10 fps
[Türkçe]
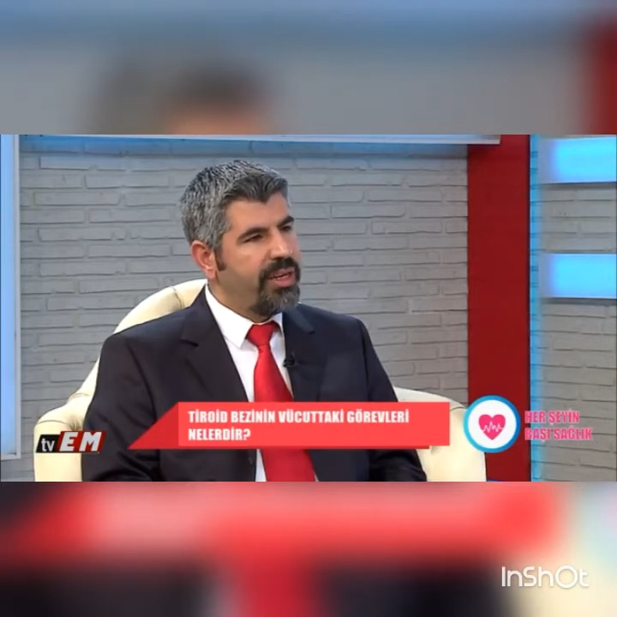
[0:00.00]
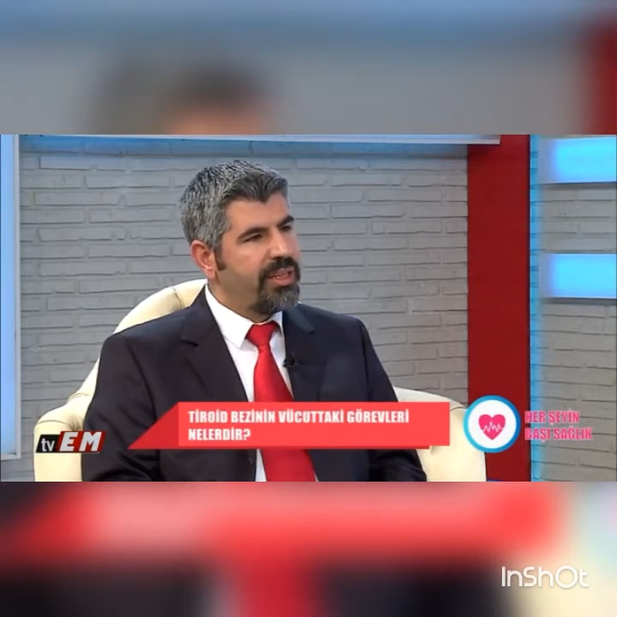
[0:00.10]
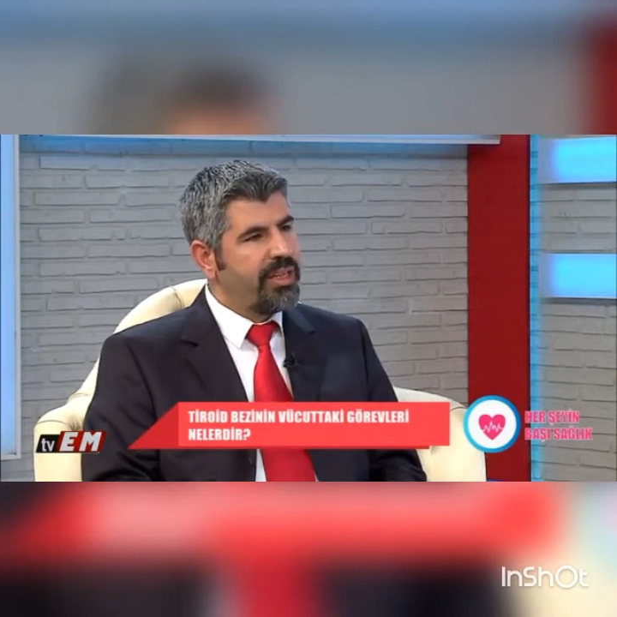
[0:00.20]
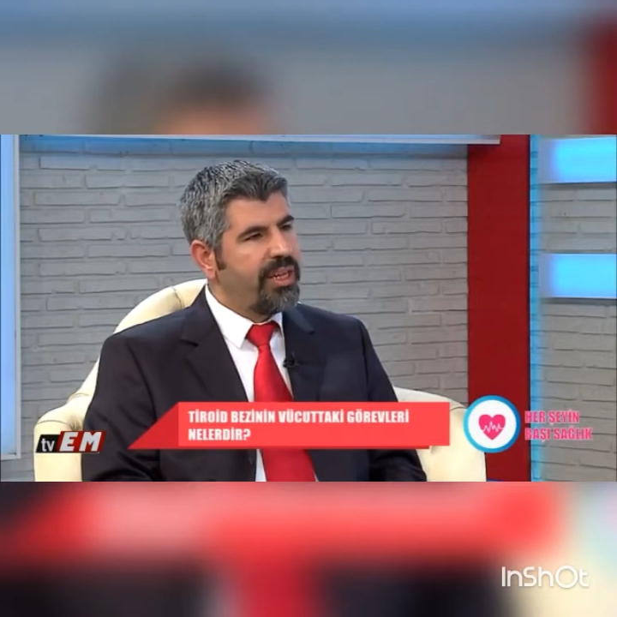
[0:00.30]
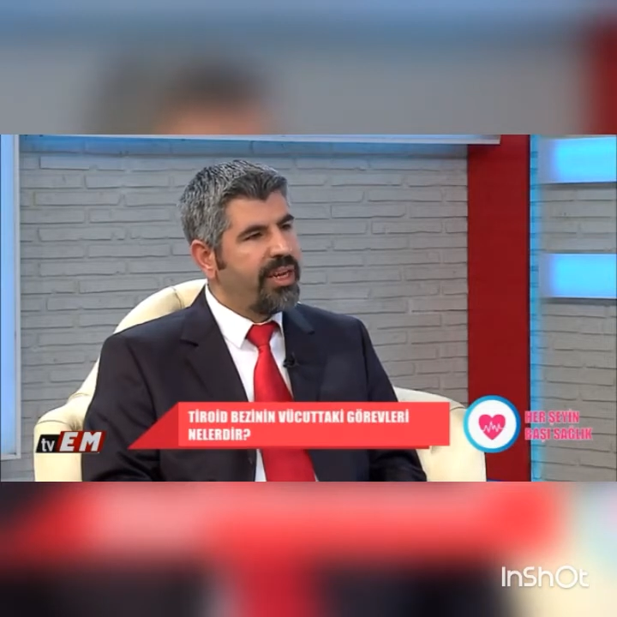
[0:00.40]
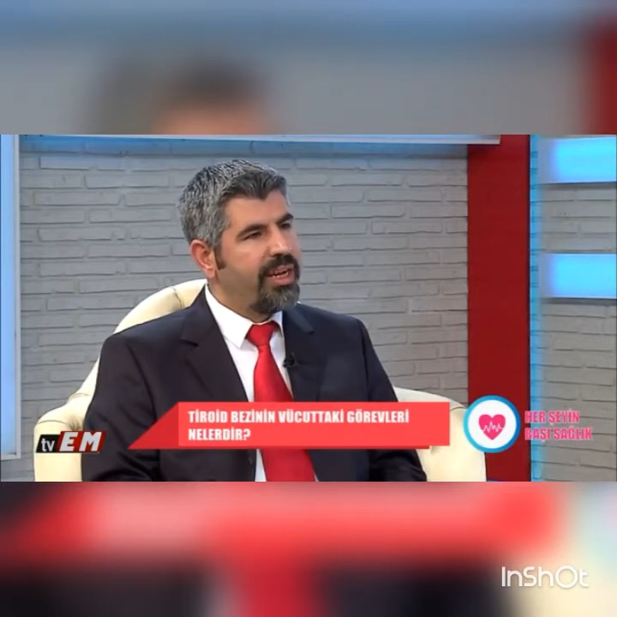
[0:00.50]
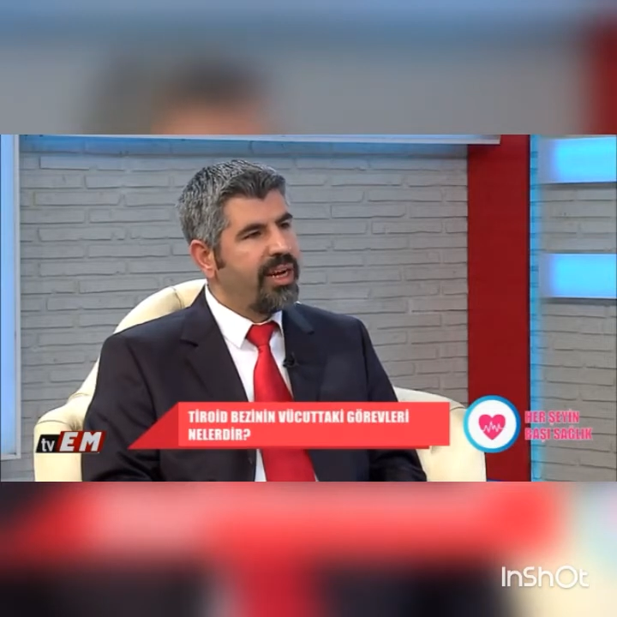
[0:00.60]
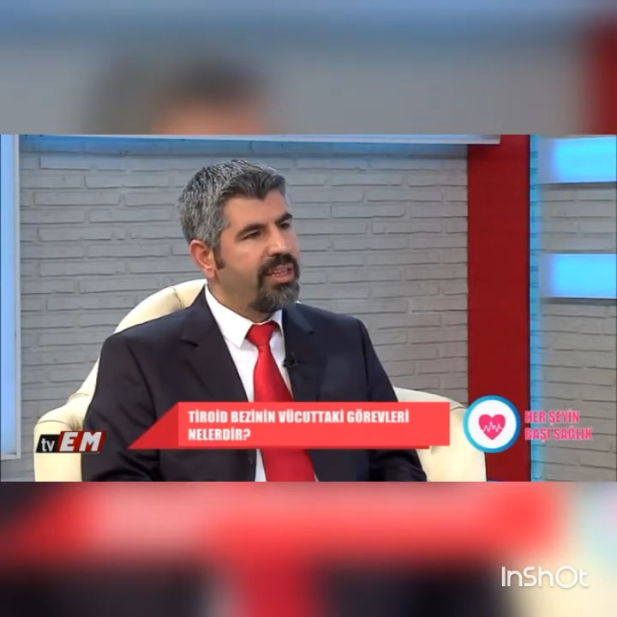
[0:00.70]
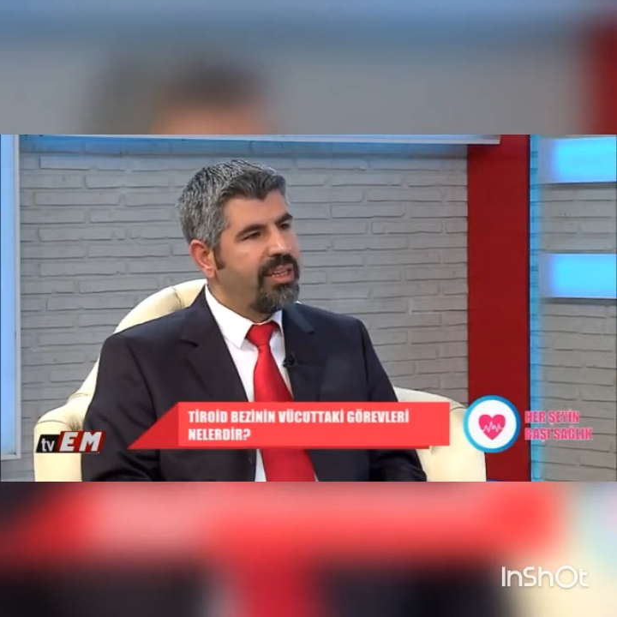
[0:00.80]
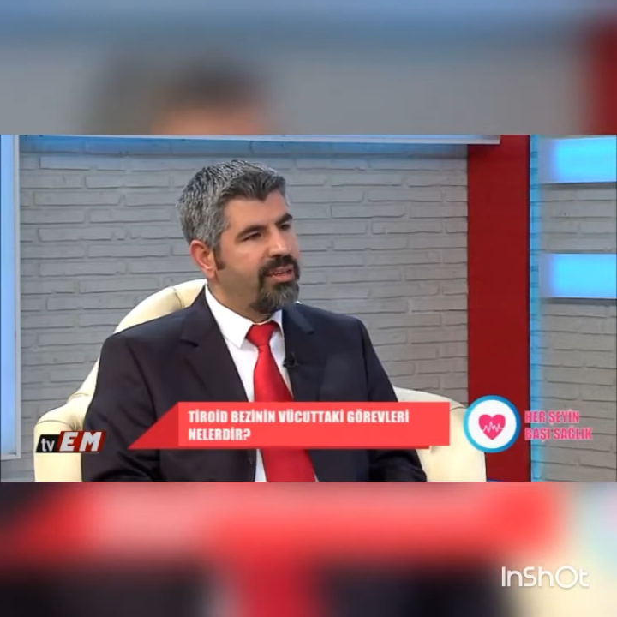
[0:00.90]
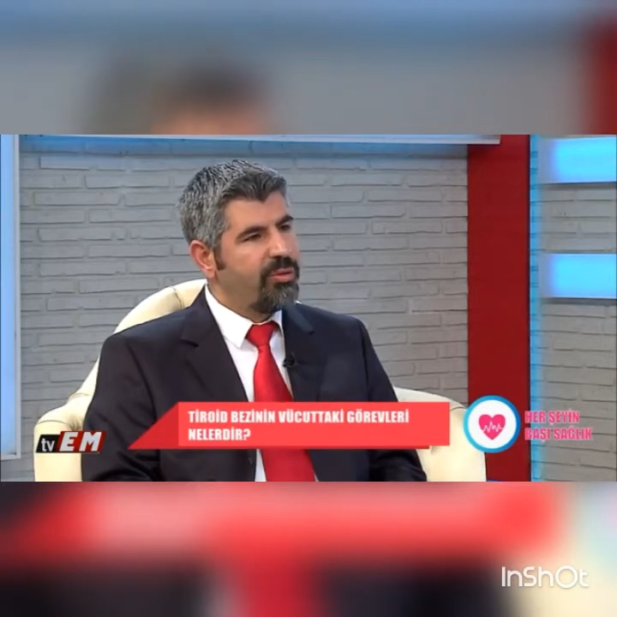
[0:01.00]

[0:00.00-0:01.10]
etkileyerek adet